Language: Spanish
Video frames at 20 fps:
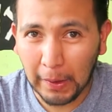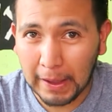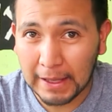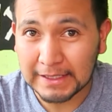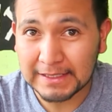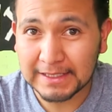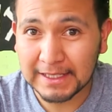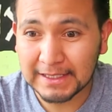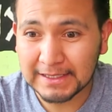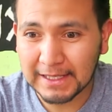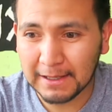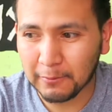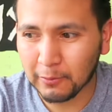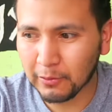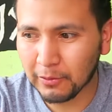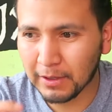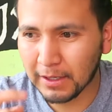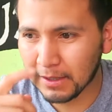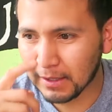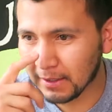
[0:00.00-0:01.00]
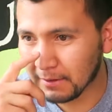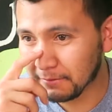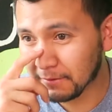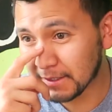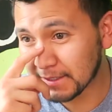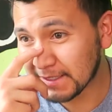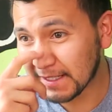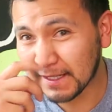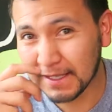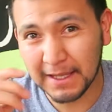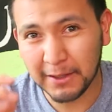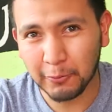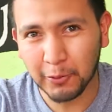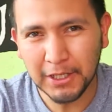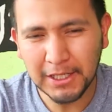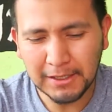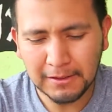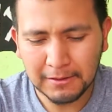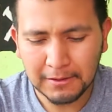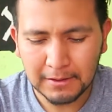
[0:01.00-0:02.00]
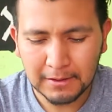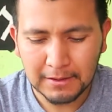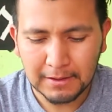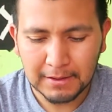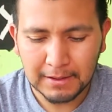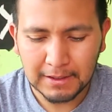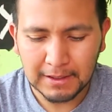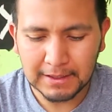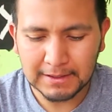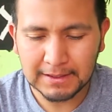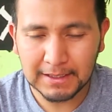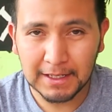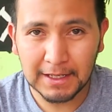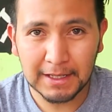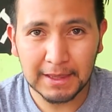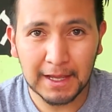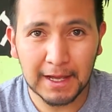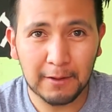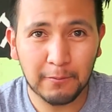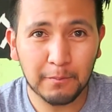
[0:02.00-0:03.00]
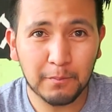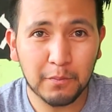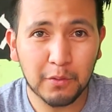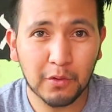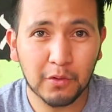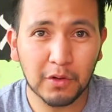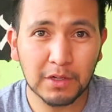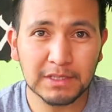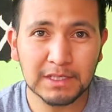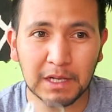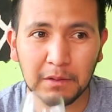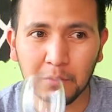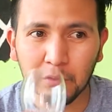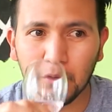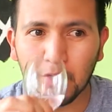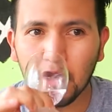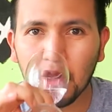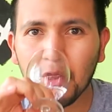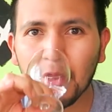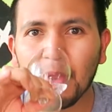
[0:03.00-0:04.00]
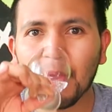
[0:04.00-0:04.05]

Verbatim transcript: así el sabor al de fresa kiwi. Así le da un poco el sabor.